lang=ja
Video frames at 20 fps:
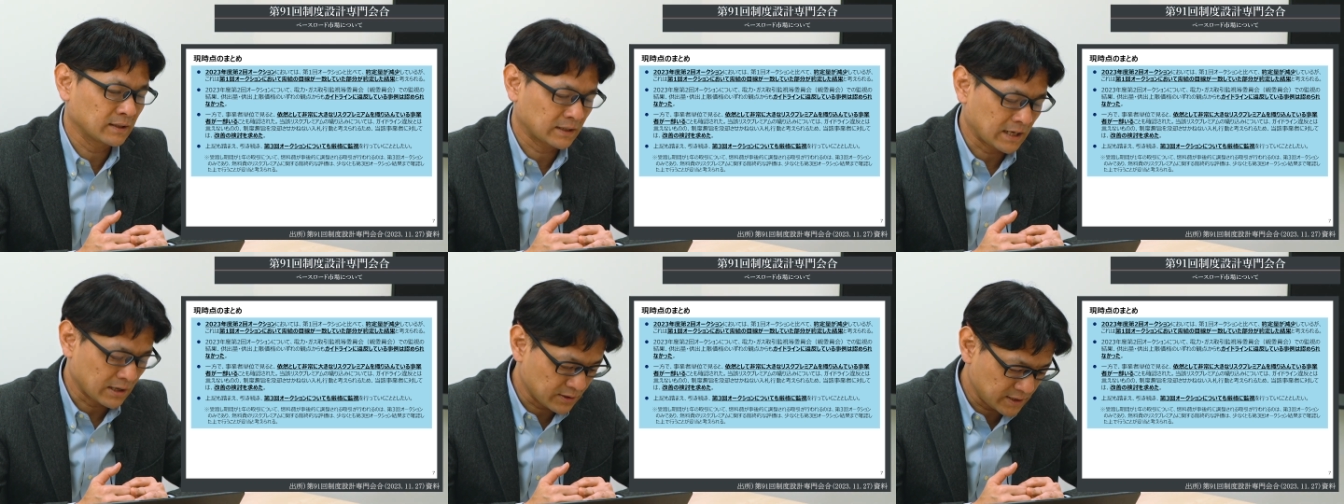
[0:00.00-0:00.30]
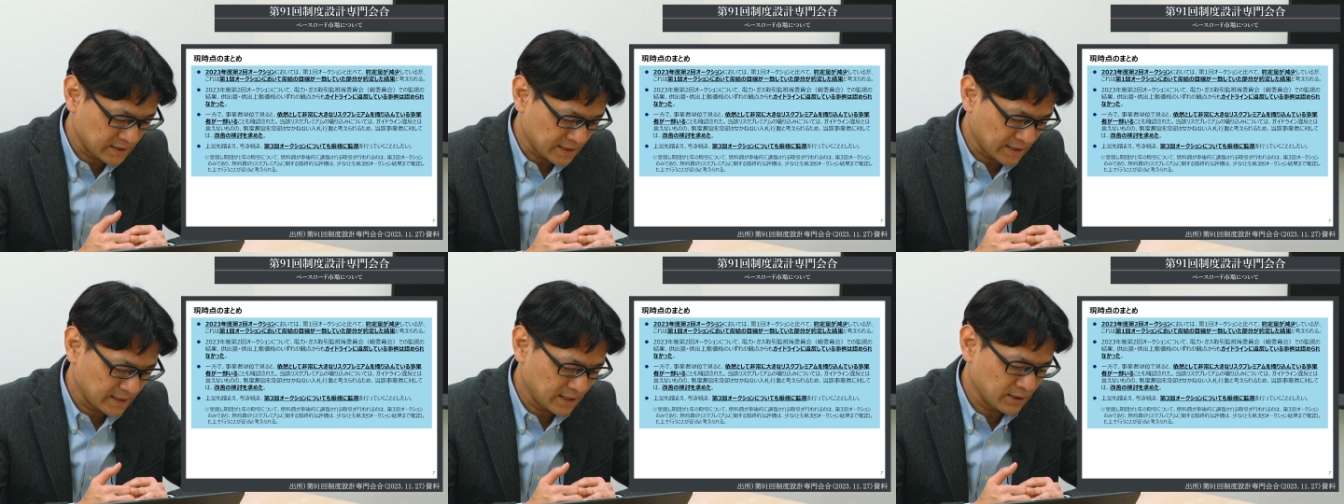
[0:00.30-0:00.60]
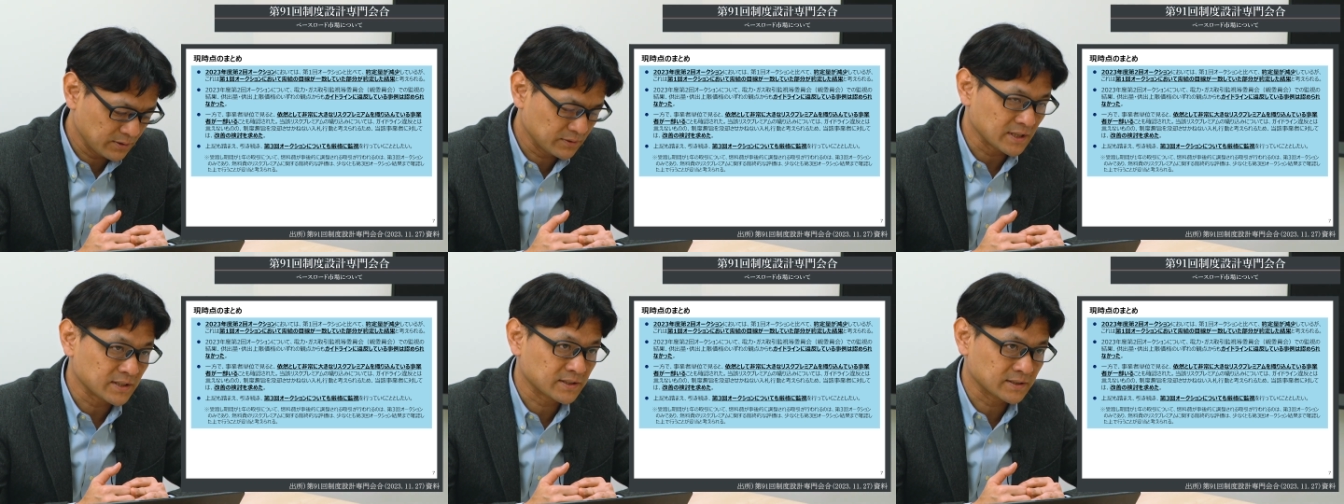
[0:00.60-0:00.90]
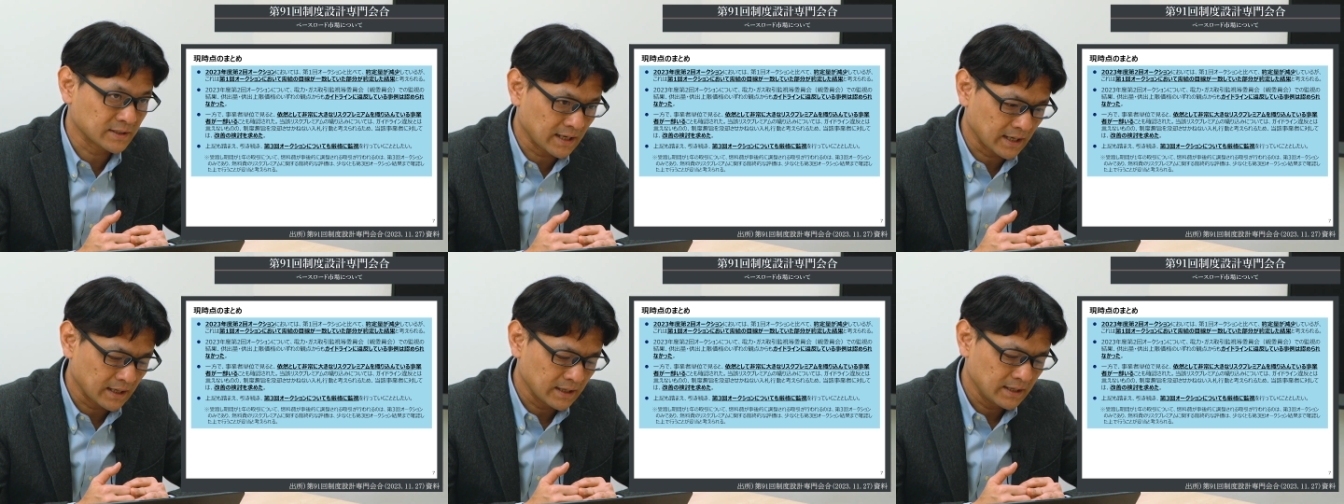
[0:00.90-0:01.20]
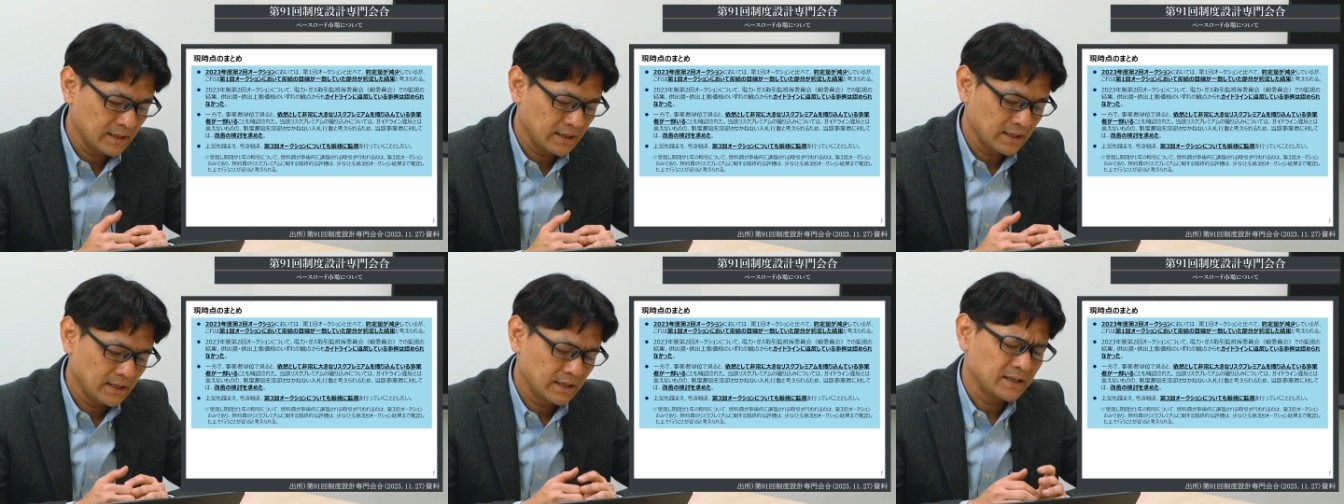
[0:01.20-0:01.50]
確認されているんです
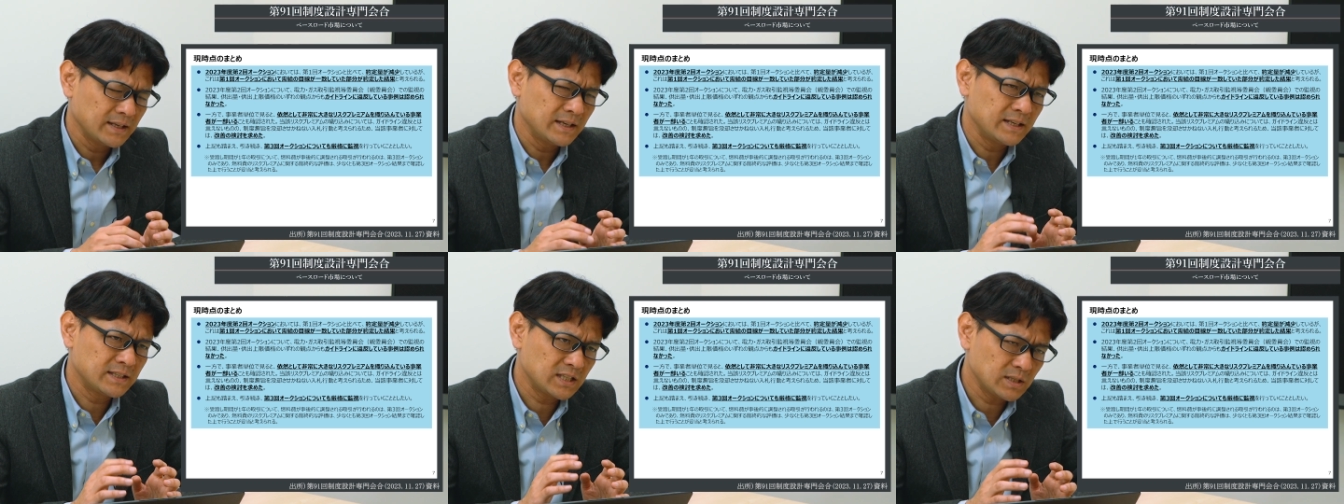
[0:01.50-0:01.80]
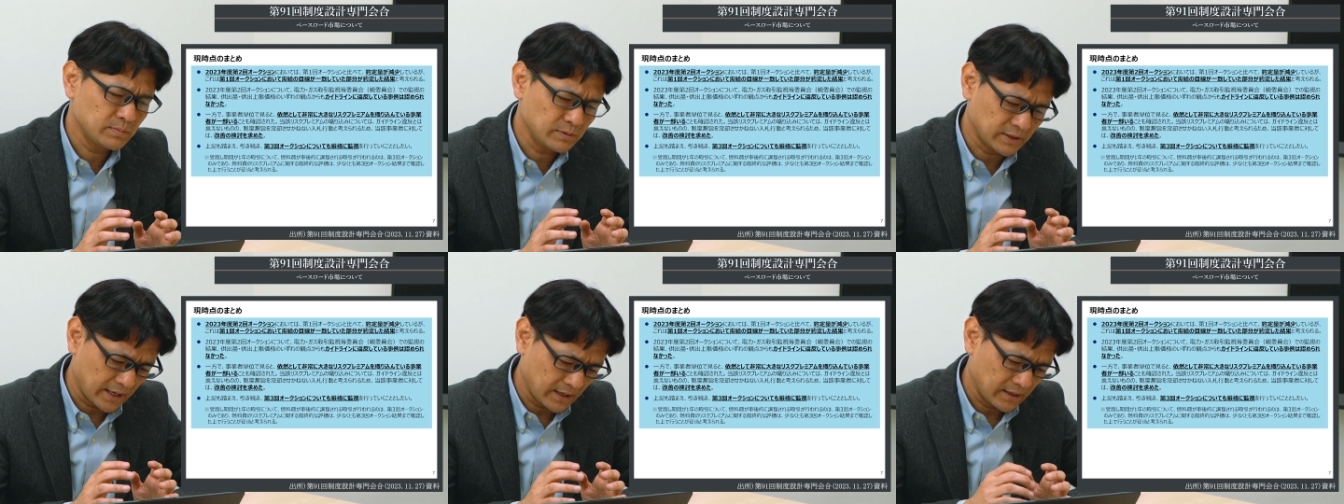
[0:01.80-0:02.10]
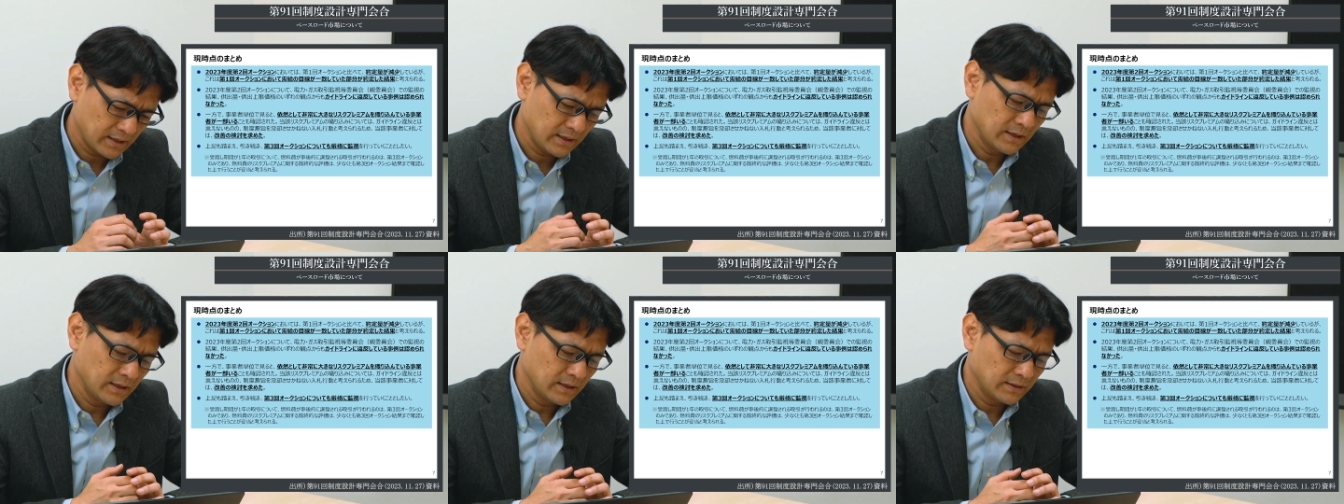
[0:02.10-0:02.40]
が、一部で、